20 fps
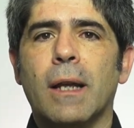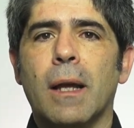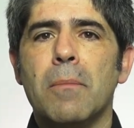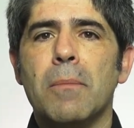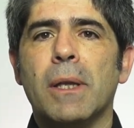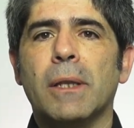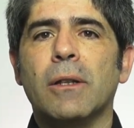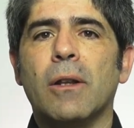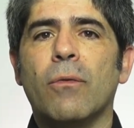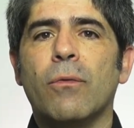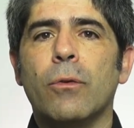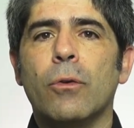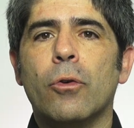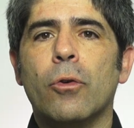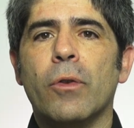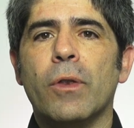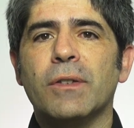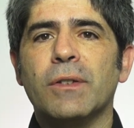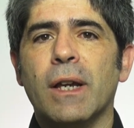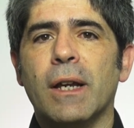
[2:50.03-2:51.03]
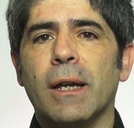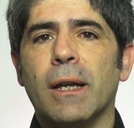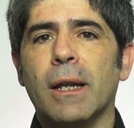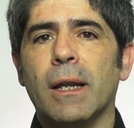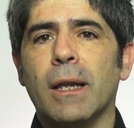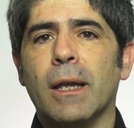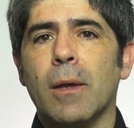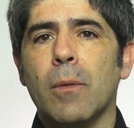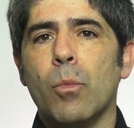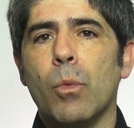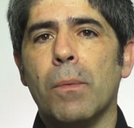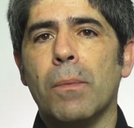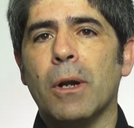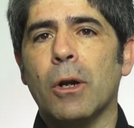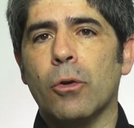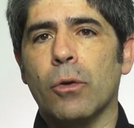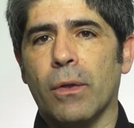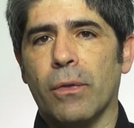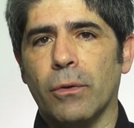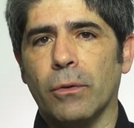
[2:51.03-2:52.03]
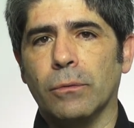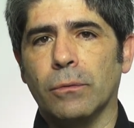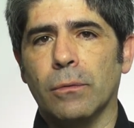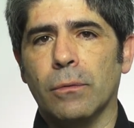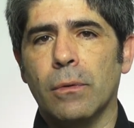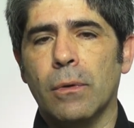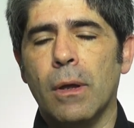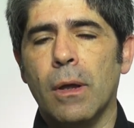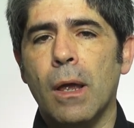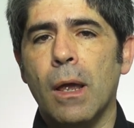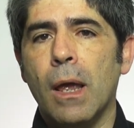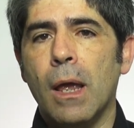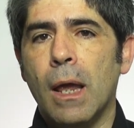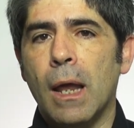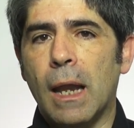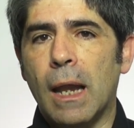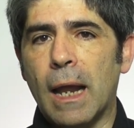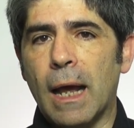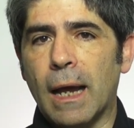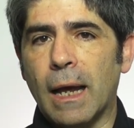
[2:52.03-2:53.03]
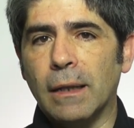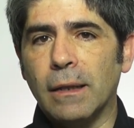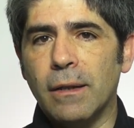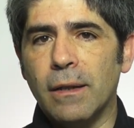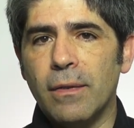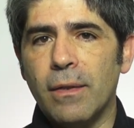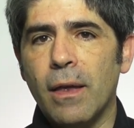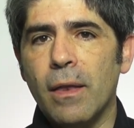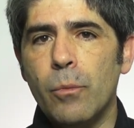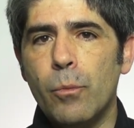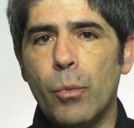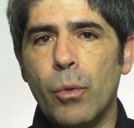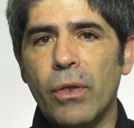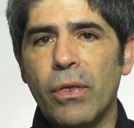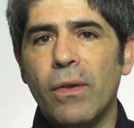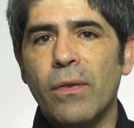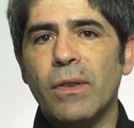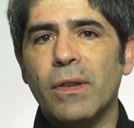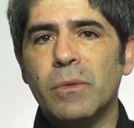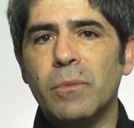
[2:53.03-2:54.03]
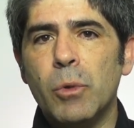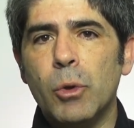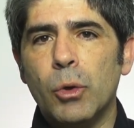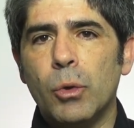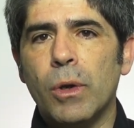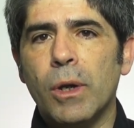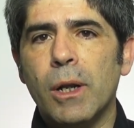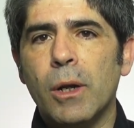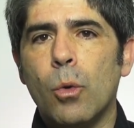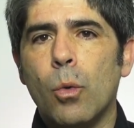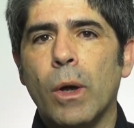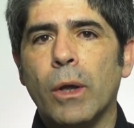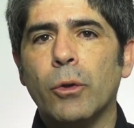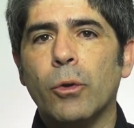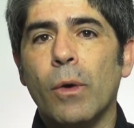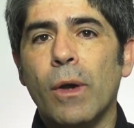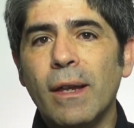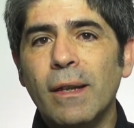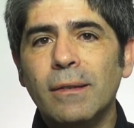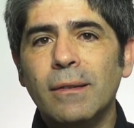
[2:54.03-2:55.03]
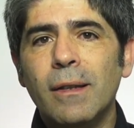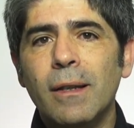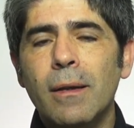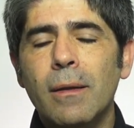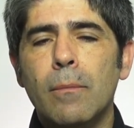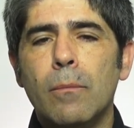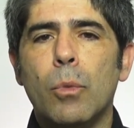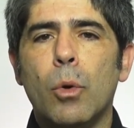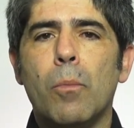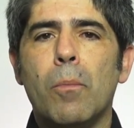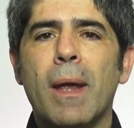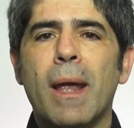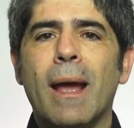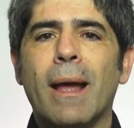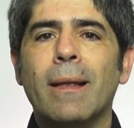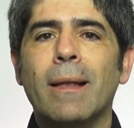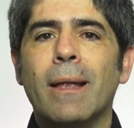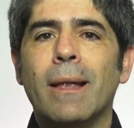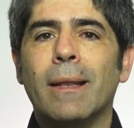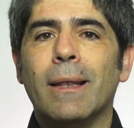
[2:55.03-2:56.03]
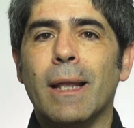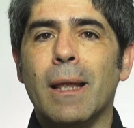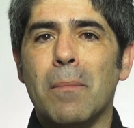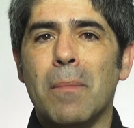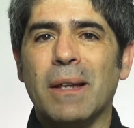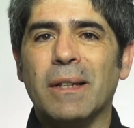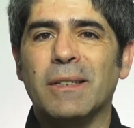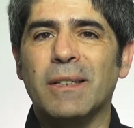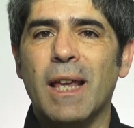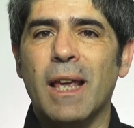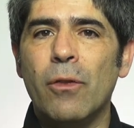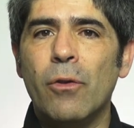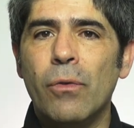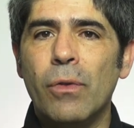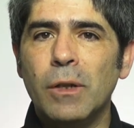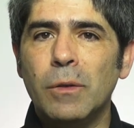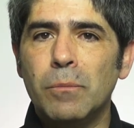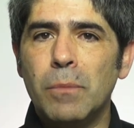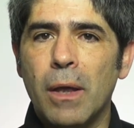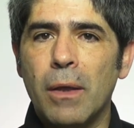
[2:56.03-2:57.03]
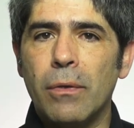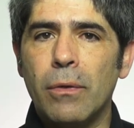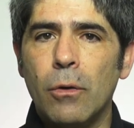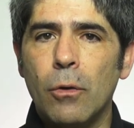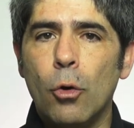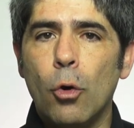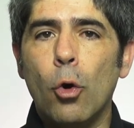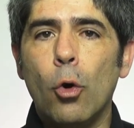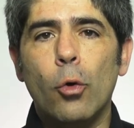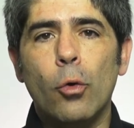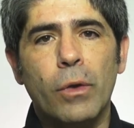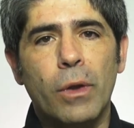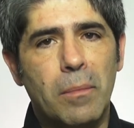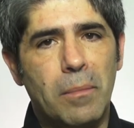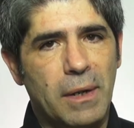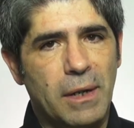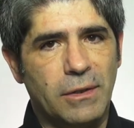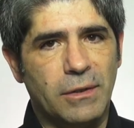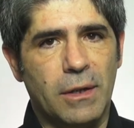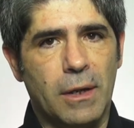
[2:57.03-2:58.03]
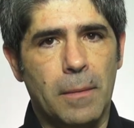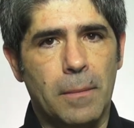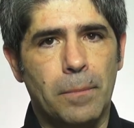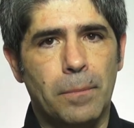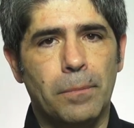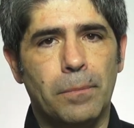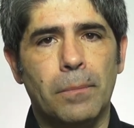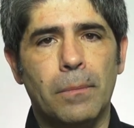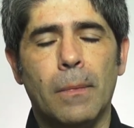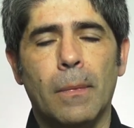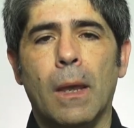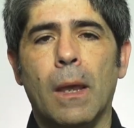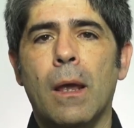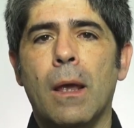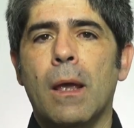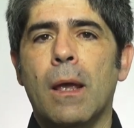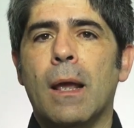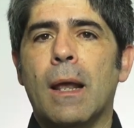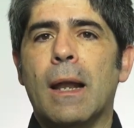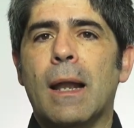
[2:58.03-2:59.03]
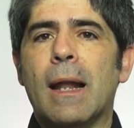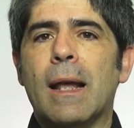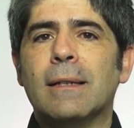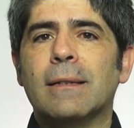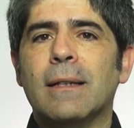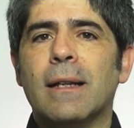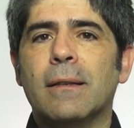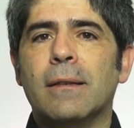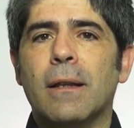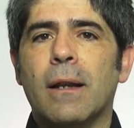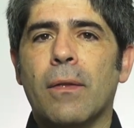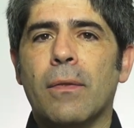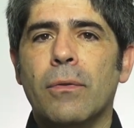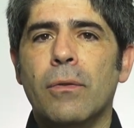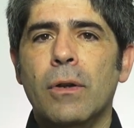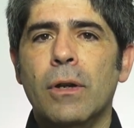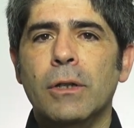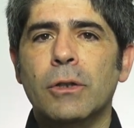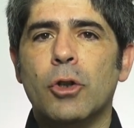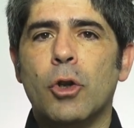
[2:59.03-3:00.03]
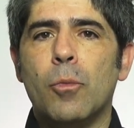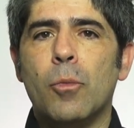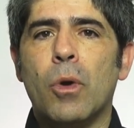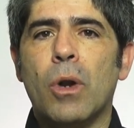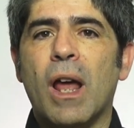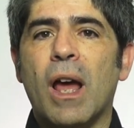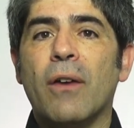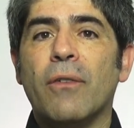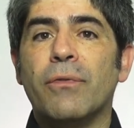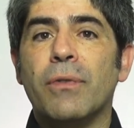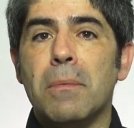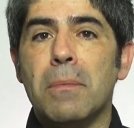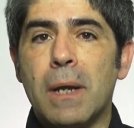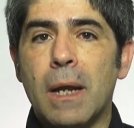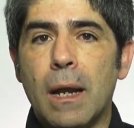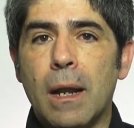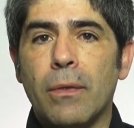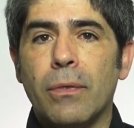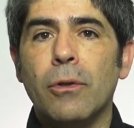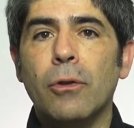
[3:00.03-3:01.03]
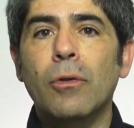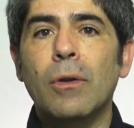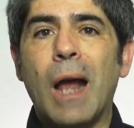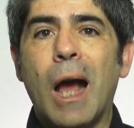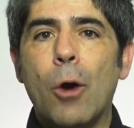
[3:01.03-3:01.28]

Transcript: cambian el flujo de sangre que mueve el corazón. La cantidad puede disminuir cuando éste bombea demasiado despacio o deprisa. Las alteraciones como la fibrilación